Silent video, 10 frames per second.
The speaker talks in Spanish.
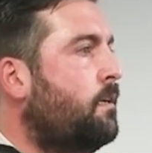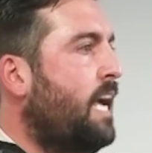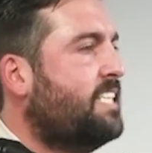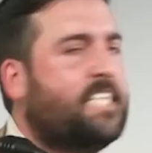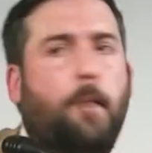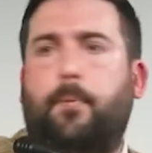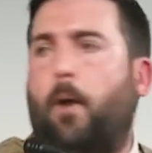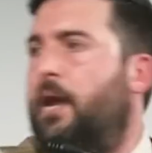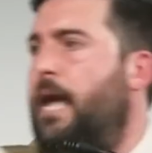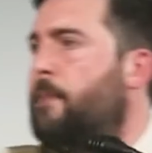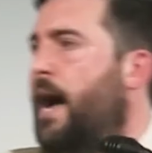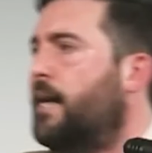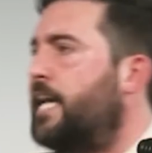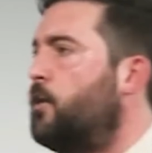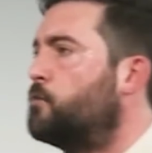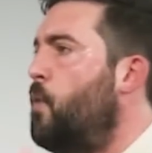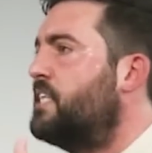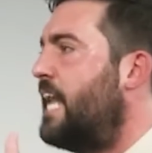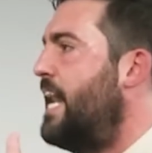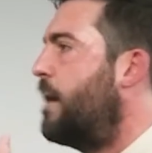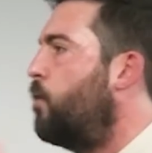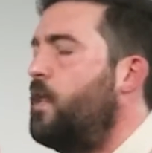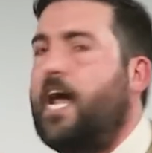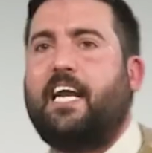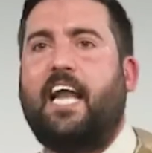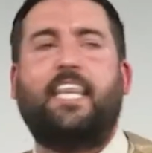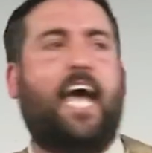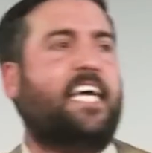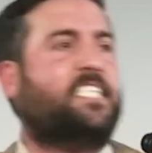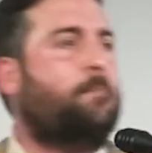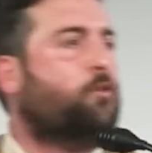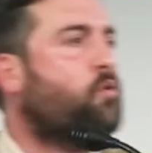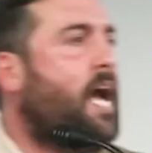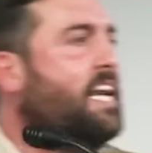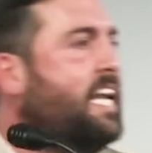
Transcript: Ese es el problema, que nos muestran la cruda realidad y echamos una